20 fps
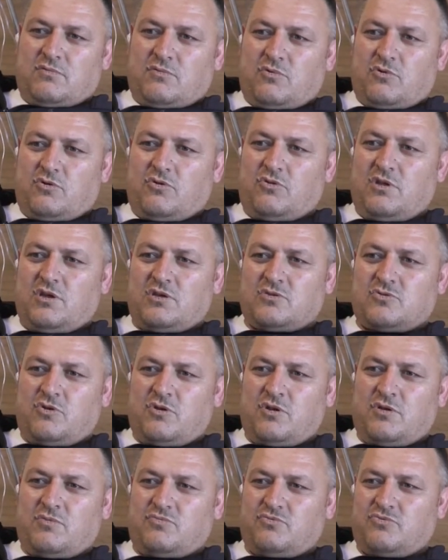Ondan
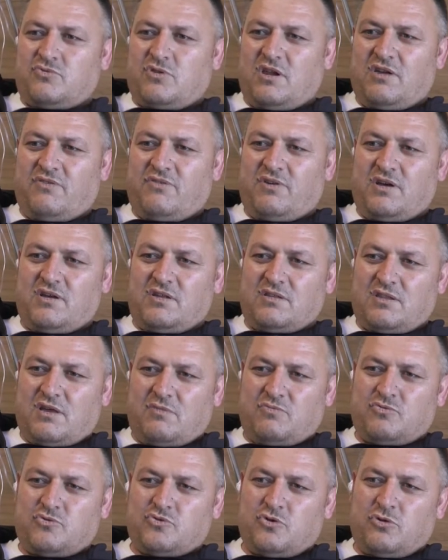sonra bu tarafa
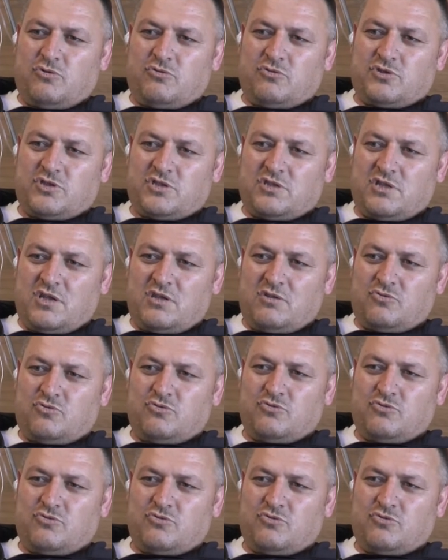taburcu olduk işte.